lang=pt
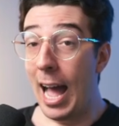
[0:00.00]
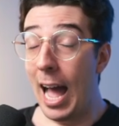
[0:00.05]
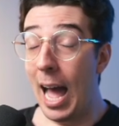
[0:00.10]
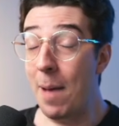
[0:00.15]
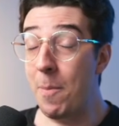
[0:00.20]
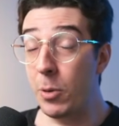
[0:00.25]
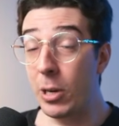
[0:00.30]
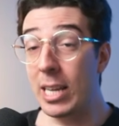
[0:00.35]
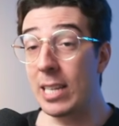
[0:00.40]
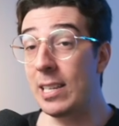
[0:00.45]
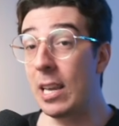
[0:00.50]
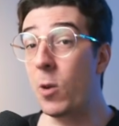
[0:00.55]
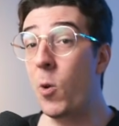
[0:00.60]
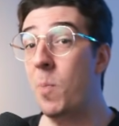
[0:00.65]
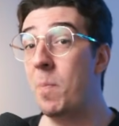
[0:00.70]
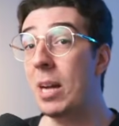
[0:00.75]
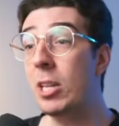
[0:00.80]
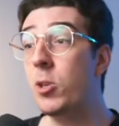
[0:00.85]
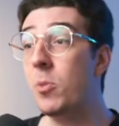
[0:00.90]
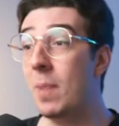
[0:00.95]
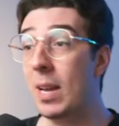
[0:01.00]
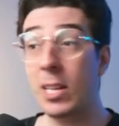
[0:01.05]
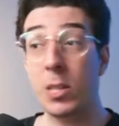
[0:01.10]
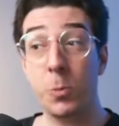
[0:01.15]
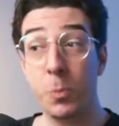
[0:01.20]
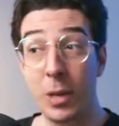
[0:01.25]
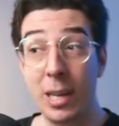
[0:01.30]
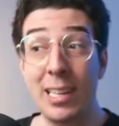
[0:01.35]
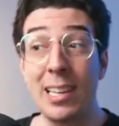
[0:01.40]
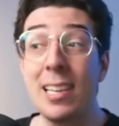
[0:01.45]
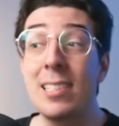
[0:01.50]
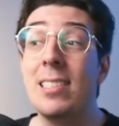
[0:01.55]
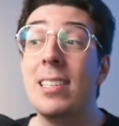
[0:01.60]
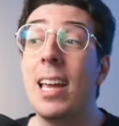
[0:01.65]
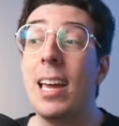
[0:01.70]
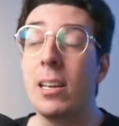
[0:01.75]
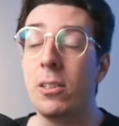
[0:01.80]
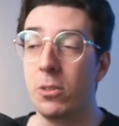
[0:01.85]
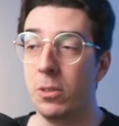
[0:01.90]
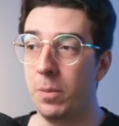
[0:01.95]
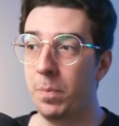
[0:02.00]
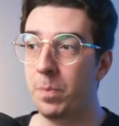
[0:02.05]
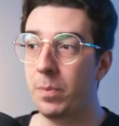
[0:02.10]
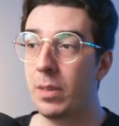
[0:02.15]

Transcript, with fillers: a burguesia combate o Marx porque ele tá certo.